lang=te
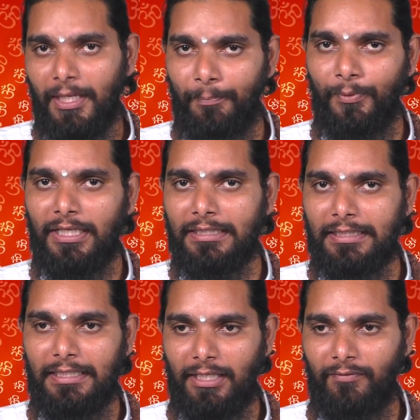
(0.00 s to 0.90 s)

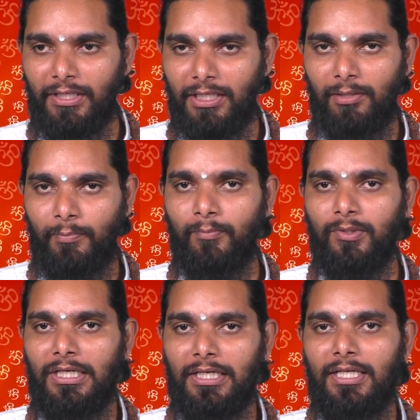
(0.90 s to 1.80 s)
ఎప్పుడైతే
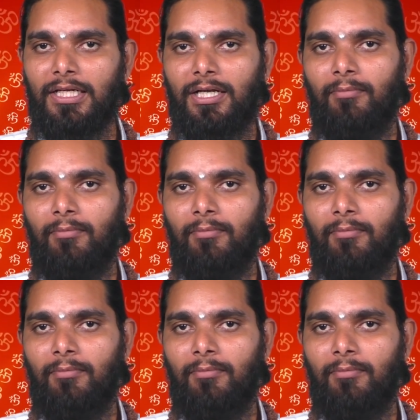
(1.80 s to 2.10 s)
నిర్వికల్పము అంటే